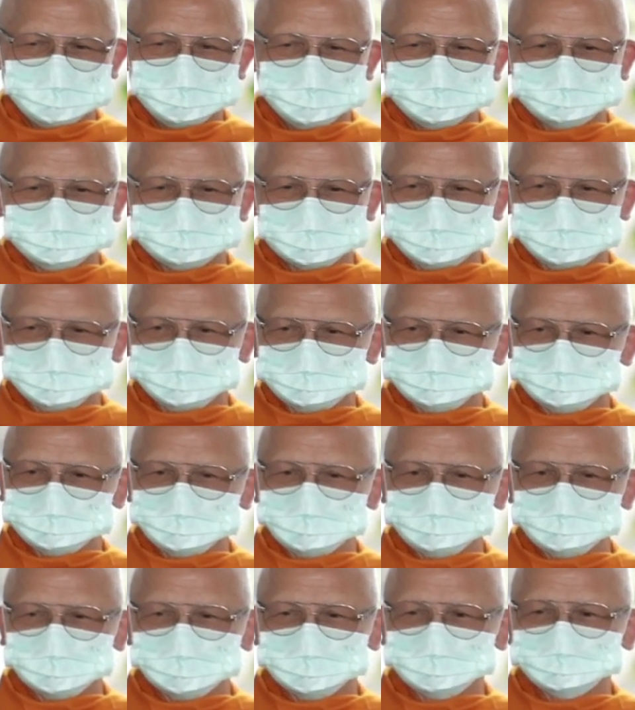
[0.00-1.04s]
ใจสูง
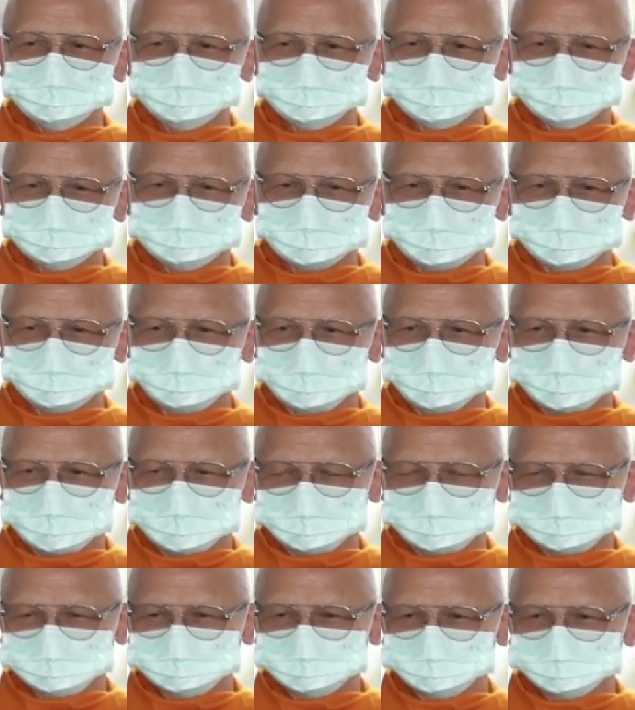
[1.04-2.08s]
นั้นท่านกล่าวว่า
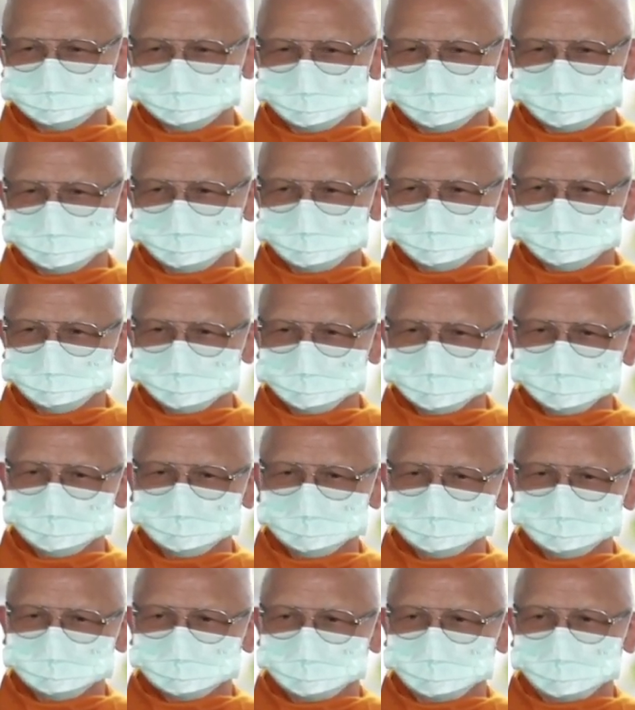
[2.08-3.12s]
มี
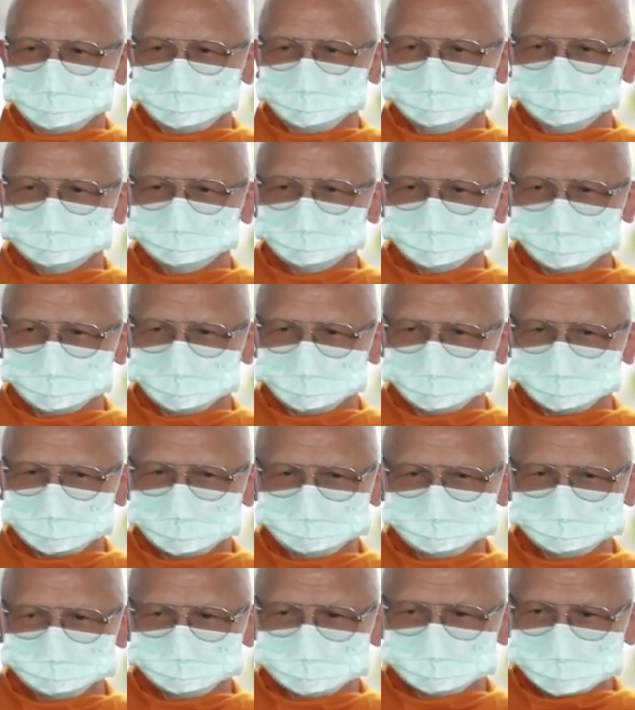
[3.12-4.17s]
ฐานรองรับ
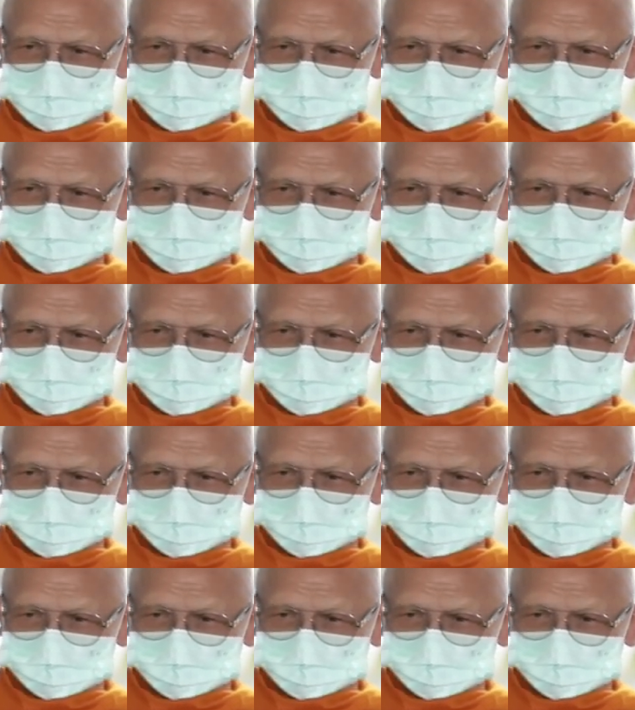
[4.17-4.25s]
ใจ